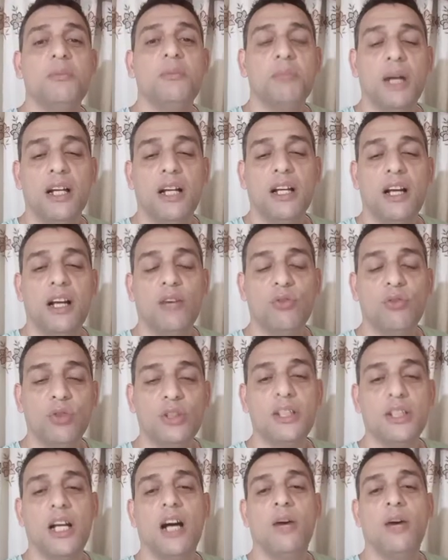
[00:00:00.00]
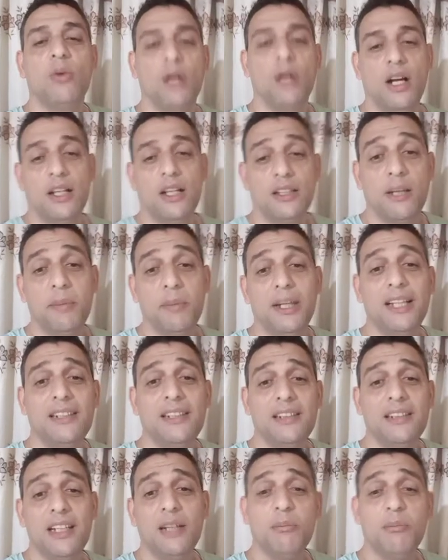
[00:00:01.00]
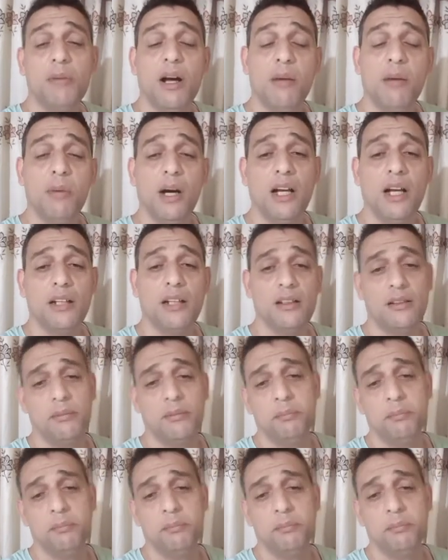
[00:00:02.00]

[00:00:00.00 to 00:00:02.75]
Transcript: معناها فسحة أو راحة طب الاتنين مع بعض